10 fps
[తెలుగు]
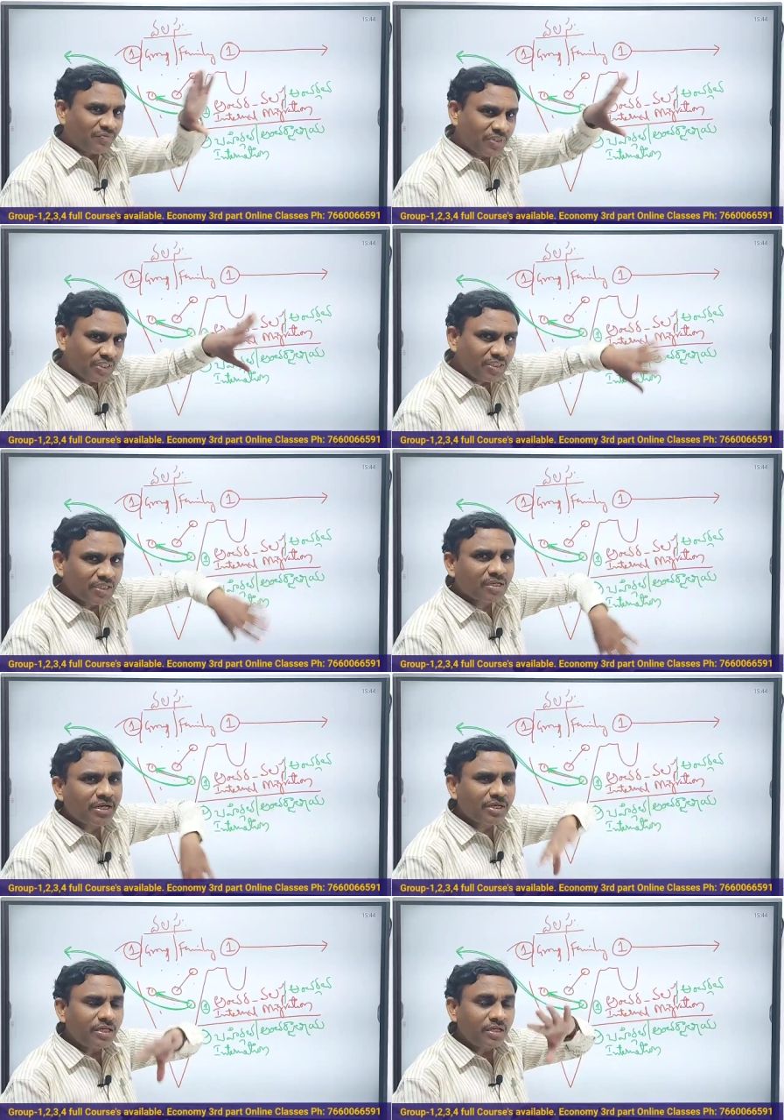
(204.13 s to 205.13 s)
విత్ ఇన్ ది
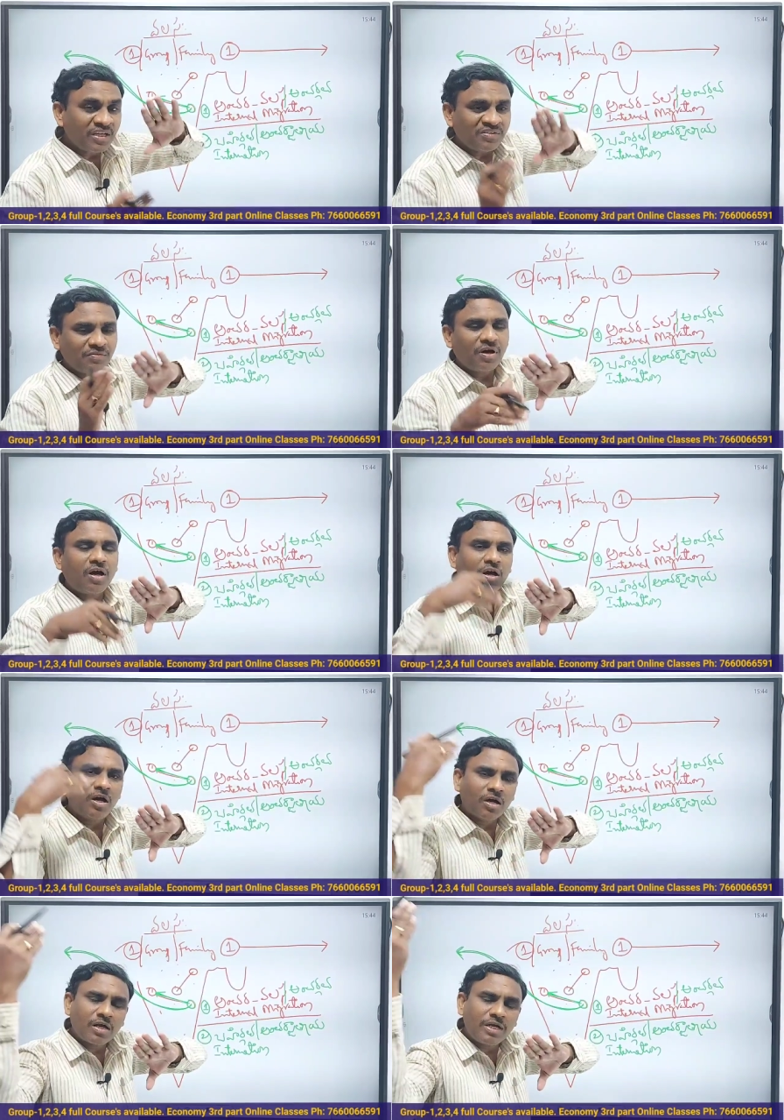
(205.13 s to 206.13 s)
కంట్రీ
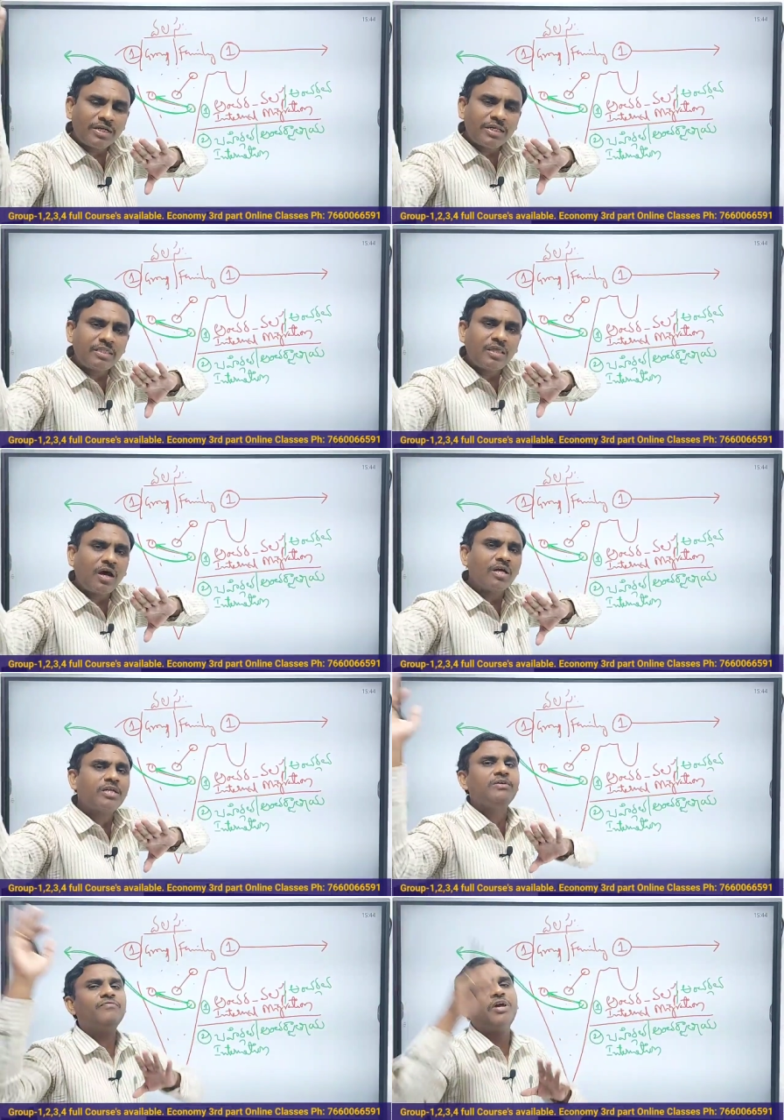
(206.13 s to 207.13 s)
కంట్రీ
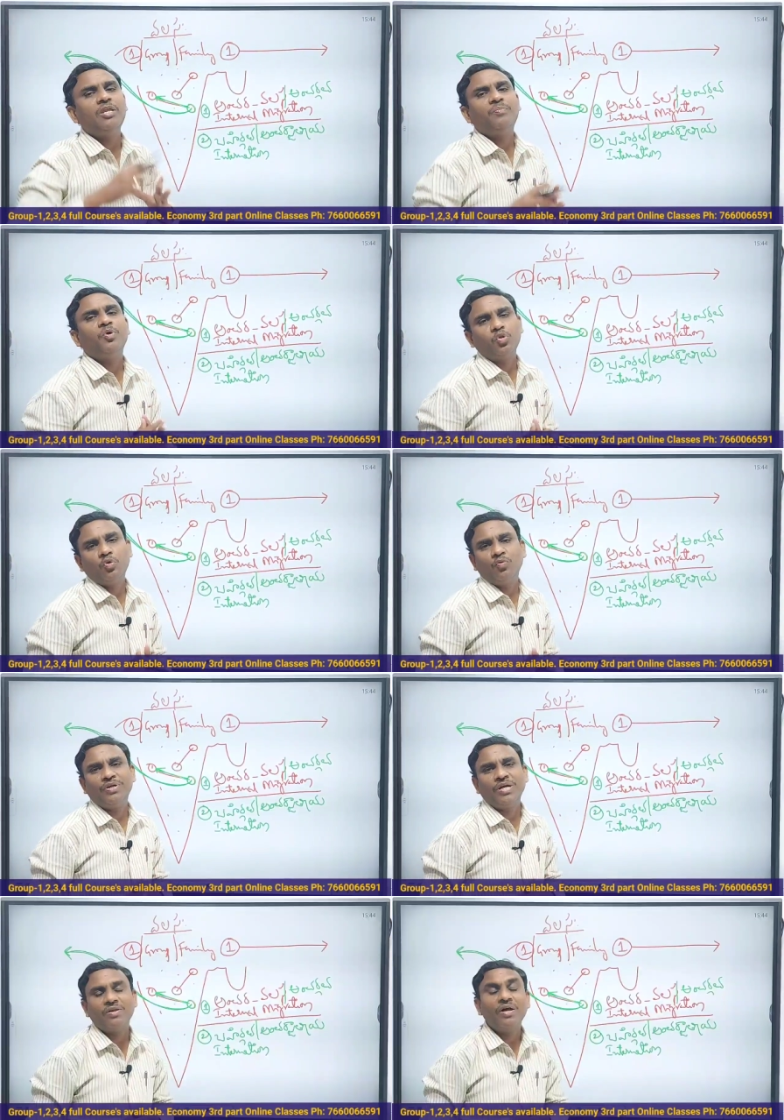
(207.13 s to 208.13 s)
దాటి వెళ్ళిపోతూ
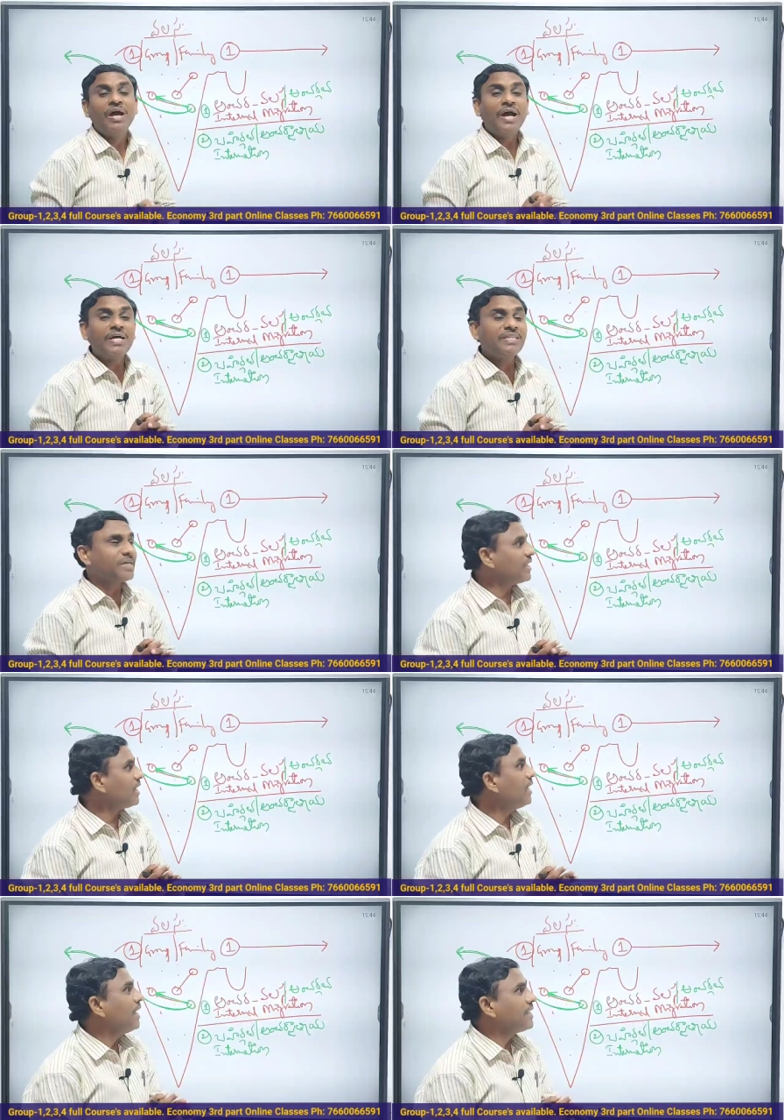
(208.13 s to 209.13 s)
ఉంటారు అయితే ఇక్కడ
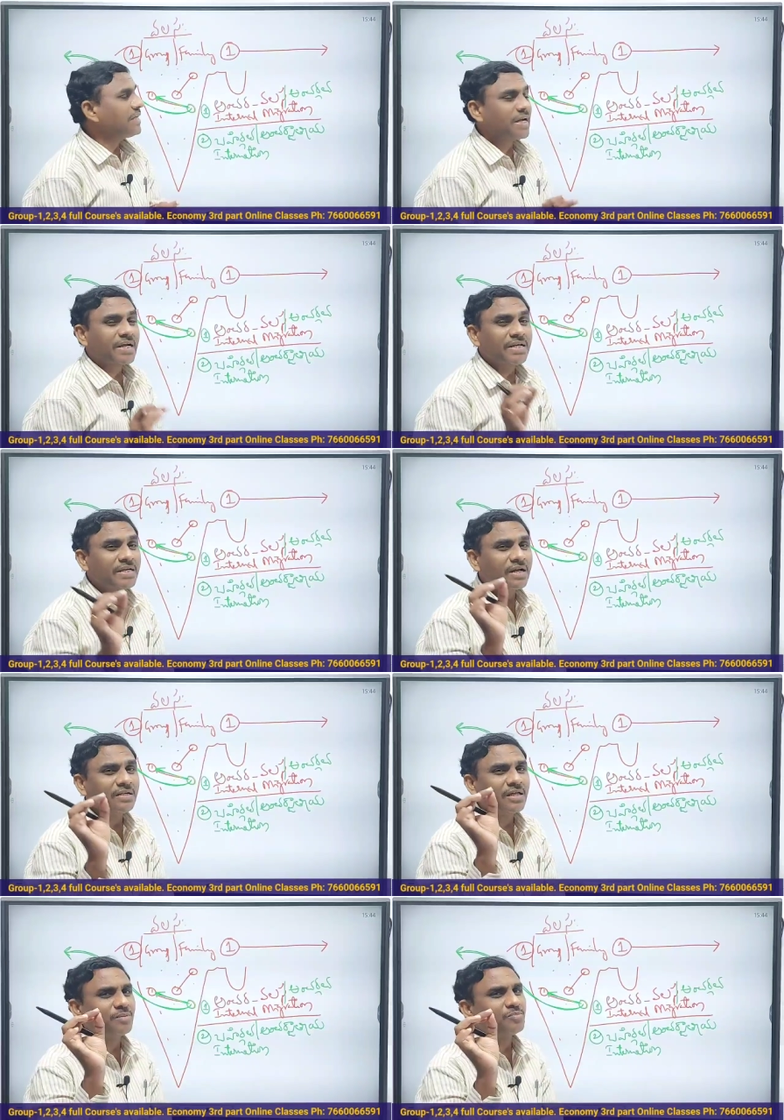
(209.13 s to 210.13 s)

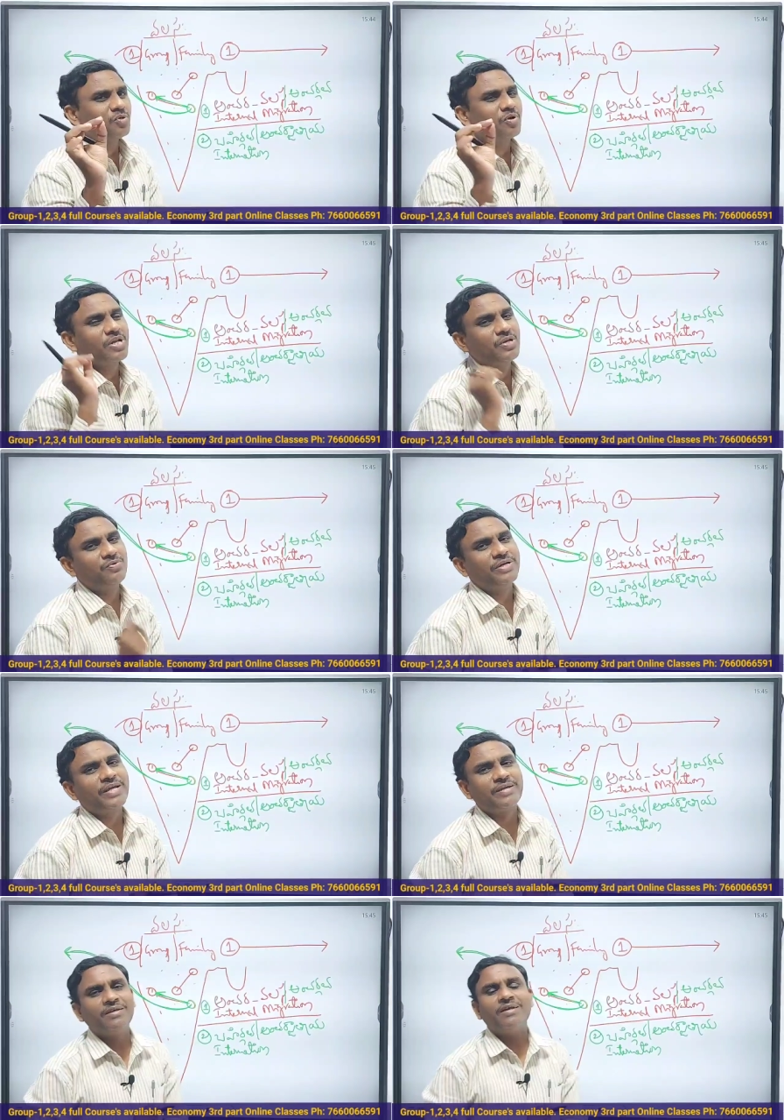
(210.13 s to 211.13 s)
టెక్నికల్ టర్మ్స్ ఒక రెండు ఉంటాయి
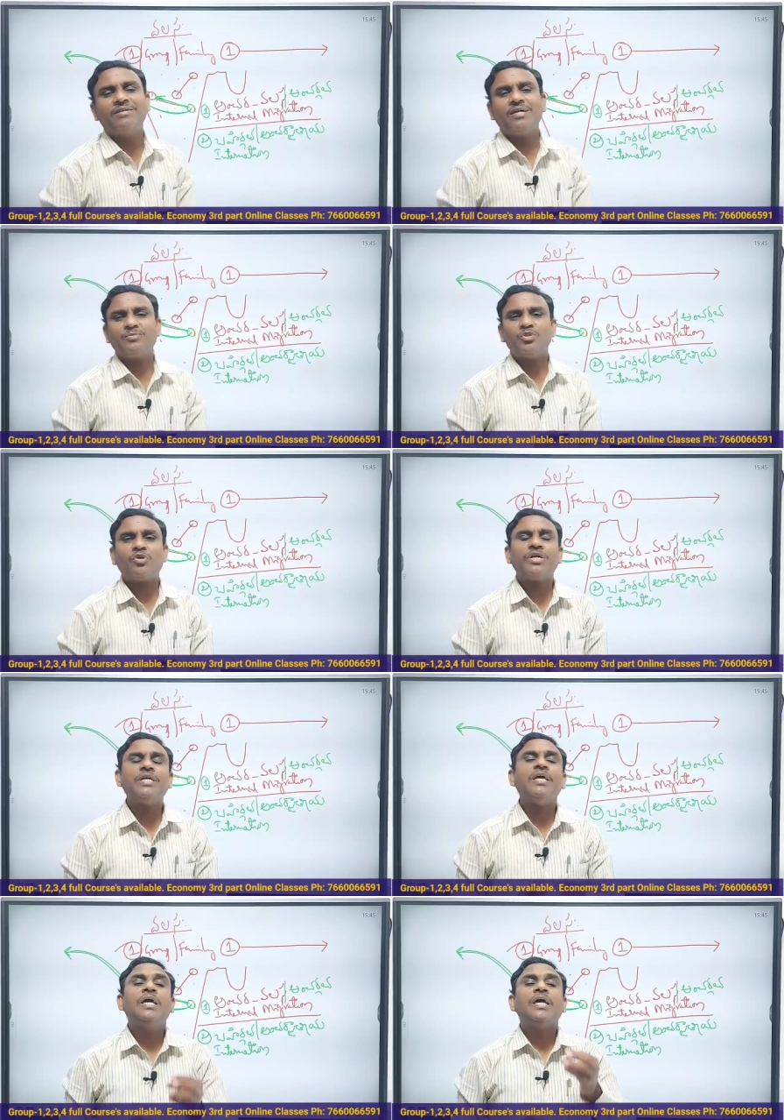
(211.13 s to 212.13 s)
టెక్నికల్ టర్మ్స్ ఒకటి